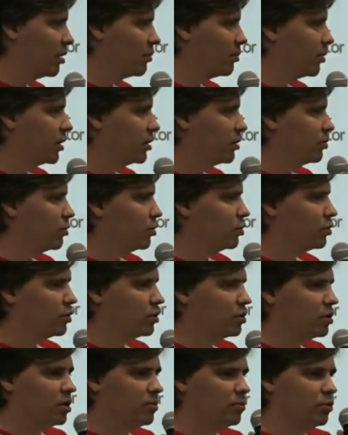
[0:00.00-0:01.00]
поэтому
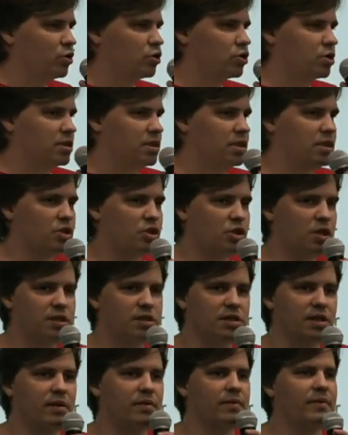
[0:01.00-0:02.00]
немножко
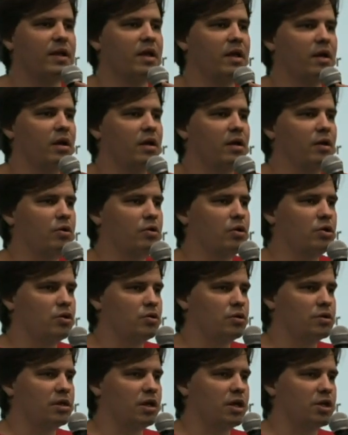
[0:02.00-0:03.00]
задержался, но
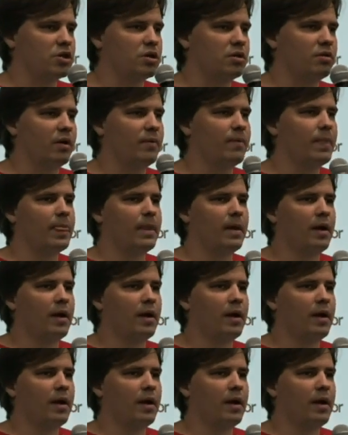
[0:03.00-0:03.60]
ничего страшного.